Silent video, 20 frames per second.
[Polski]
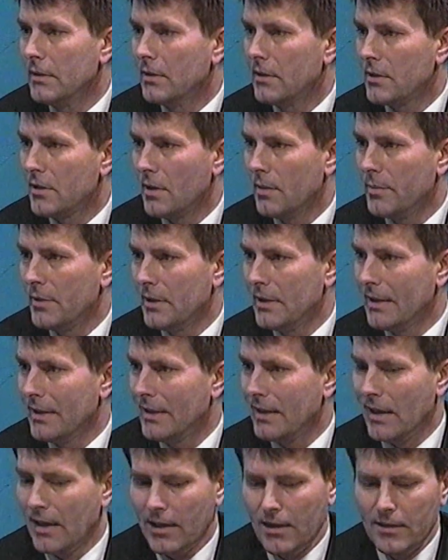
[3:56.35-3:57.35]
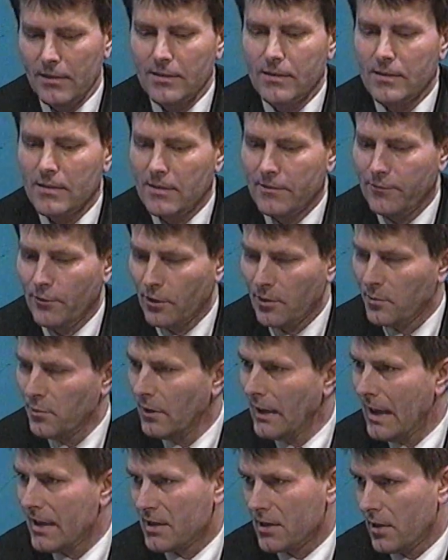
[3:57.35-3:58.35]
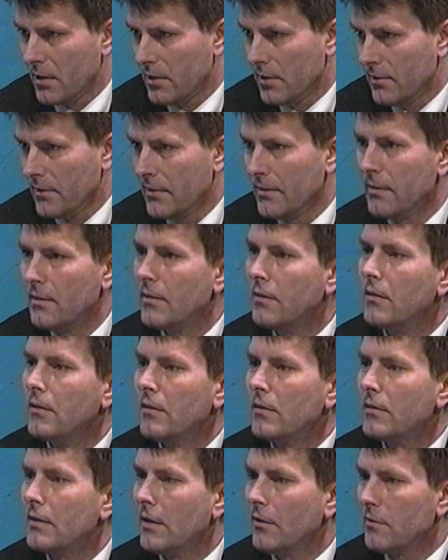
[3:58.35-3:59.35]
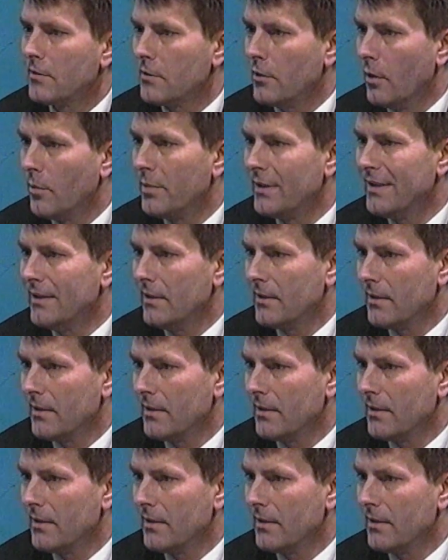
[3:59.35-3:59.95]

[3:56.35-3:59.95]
żeby na formularzach te osoby